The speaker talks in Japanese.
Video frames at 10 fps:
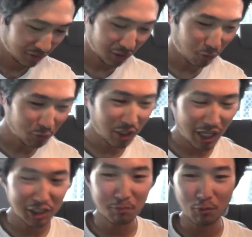でこの
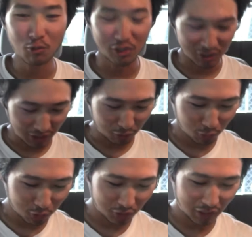味ぽんをですね
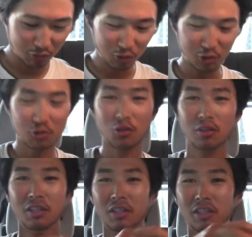どうするかというと
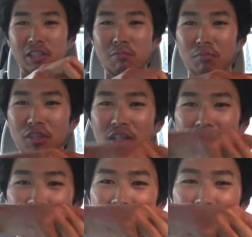新品なん
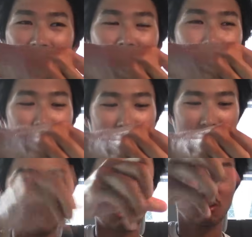でね中蓋
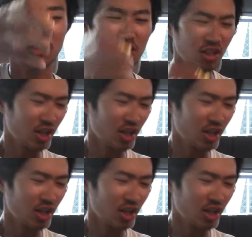う